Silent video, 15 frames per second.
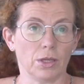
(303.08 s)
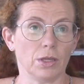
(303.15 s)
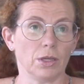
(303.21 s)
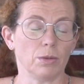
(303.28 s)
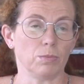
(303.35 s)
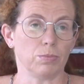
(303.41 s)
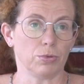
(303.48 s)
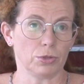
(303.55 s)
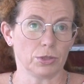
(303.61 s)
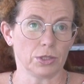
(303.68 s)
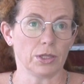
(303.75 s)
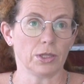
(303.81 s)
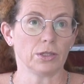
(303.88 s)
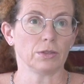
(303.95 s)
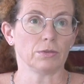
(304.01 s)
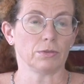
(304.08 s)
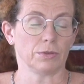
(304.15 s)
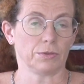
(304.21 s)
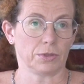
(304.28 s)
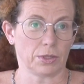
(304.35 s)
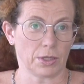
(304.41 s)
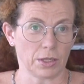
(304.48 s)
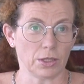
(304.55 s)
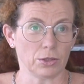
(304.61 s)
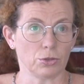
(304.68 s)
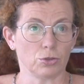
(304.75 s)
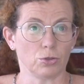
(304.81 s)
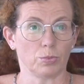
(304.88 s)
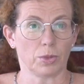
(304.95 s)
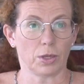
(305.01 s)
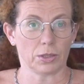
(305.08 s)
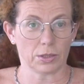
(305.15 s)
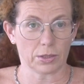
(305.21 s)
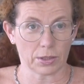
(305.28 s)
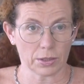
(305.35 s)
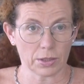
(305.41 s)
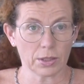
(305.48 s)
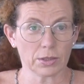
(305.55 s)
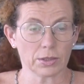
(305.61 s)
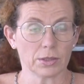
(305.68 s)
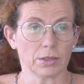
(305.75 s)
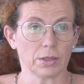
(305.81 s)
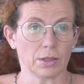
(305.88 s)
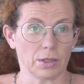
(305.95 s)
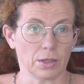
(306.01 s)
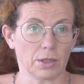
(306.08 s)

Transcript: и после этого в стране наступает стагнация,